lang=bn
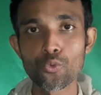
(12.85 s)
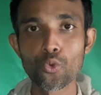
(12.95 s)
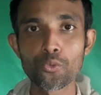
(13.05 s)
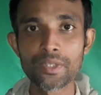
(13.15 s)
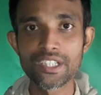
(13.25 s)

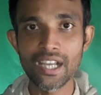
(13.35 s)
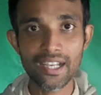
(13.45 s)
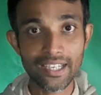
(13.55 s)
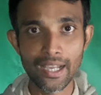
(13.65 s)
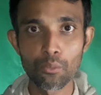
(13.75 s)
কোন ভিসা
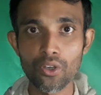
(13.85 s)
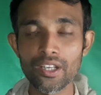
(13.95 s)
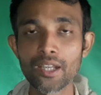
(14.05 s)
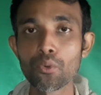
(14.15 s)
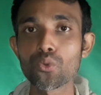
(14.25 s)
কেমন
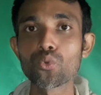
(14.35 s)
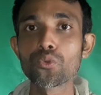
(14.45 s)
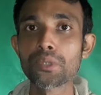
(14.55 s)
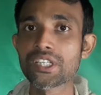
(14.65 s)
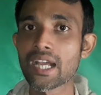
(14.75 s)
এবং
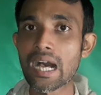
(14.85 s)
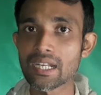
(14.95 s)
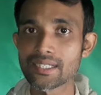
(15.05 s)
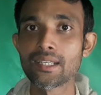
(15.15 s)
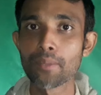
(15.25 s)
কোন ভিসা
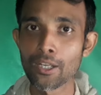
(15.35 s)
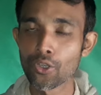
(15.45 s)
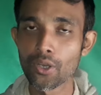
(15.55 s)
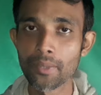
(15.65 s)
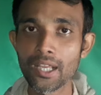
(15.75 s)
আসলে
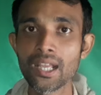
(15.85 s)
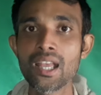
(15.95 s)
ভালো হবে